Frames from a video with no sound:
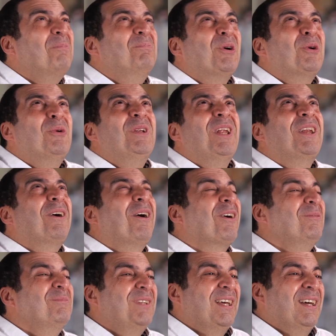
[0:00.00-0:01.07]
رب كل
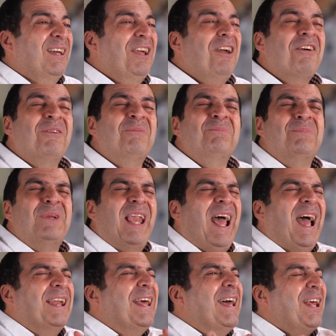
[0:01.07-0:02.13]
الكرم ده يا رب
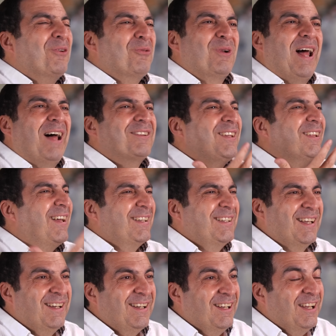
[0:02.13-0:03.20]
الحنان والعطاء
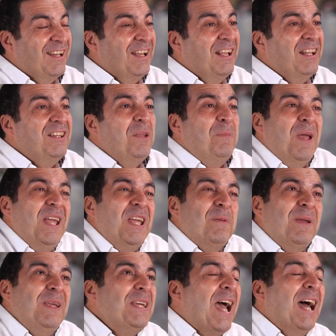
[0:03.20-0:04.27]
ده انتباهي
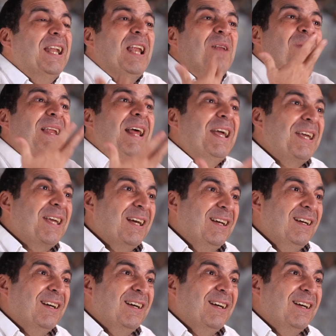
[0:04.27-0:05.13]
بيا أنا الملائكة